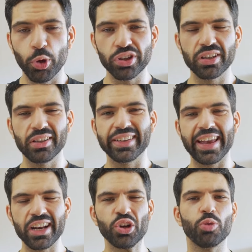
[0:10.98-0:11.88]
möchte
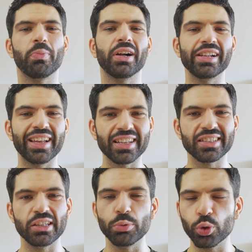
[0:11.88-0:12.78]
gerne nochmal
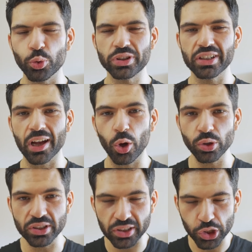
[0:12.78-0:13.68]
ganz liebe Grüße
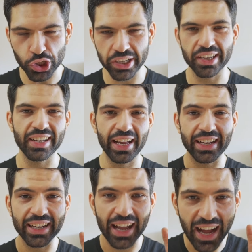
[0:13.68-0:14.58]
rausschicken
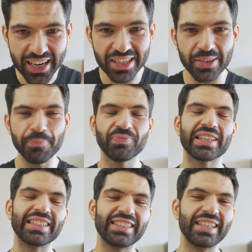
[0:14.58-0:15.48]
an Anne.
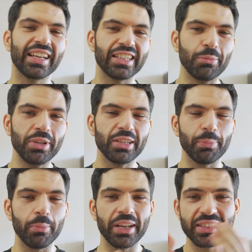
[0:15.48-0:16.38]
Sie hat nämlich
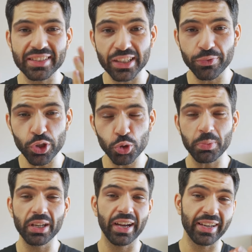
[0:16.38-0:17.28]
beim letzten
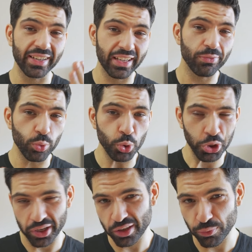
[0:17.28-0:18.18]
Gewinnspiel einen
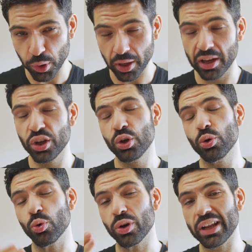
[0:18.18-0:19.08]
Rewe-Gutschein gewonnen
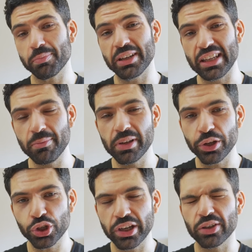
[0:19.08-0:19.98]
und hat mir eine E-Mail
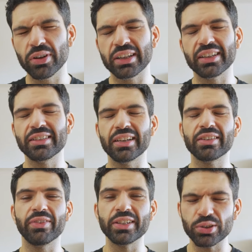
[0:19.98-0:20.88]
geschickt und hat
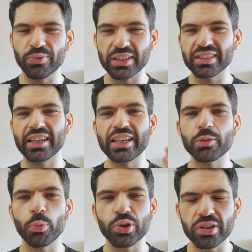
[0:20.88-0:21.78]
gesagt, weißt du was,
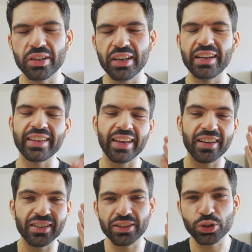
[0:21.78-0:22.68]
ich möchte dir den
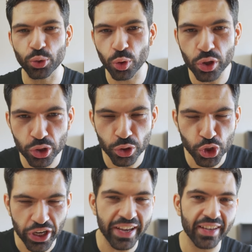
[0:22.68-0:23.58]
gerne
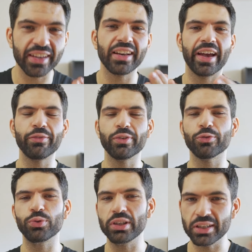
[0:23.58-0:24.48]
zurückschenken, einfach
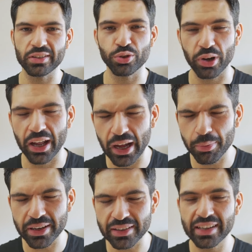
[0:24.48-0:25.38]
für die ganze tolle
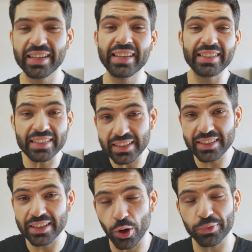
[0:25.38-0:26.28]
Arbeit, die ich
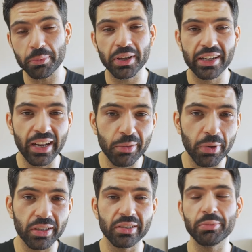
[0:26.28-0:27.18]
hier auf dem Kanal
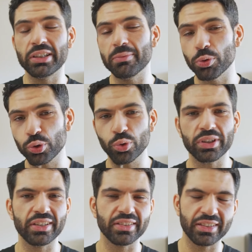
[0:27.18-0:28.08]
mache mit den
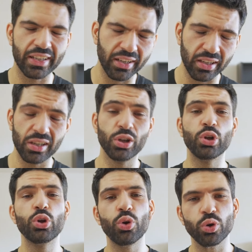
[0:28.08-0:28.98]
Produkttests etc.
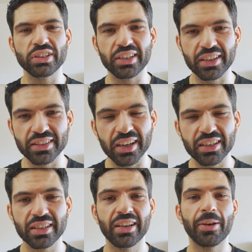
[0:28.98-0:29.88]
Und sie hat
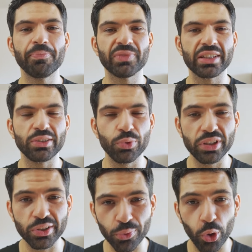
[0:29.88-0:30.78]
gesagt, Sie würde
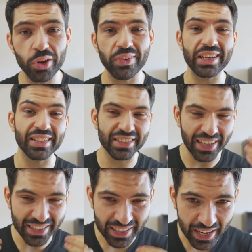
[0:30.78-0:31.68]
sich freuen, wenn ich das
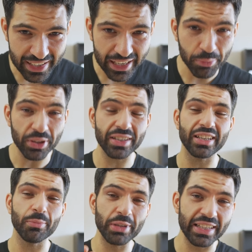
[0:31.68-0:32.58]
Ganze annehme,
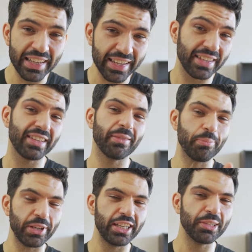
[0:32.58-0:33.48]
damit ich
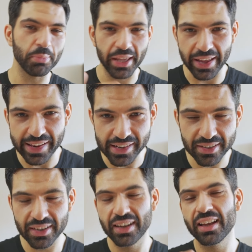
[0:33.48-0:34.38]
mit diesem
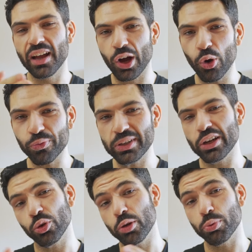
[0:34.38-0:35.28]
Geld auch
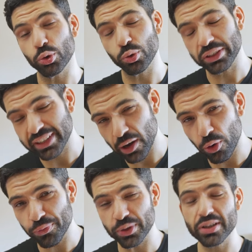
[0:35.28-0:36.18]
wieder neue Produkte
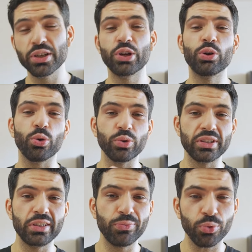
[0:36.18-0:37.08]
kaufe und
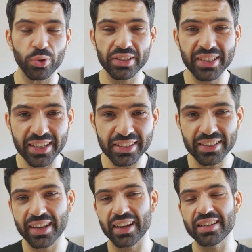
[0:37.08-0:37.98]
sie für uns
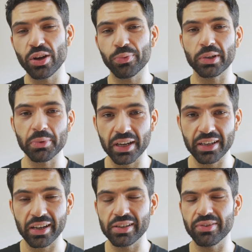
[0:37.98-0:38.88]
testen kann hier auf dem
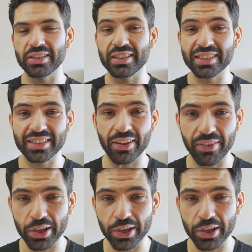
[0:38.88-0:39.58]
Kanal, wer sie das sehr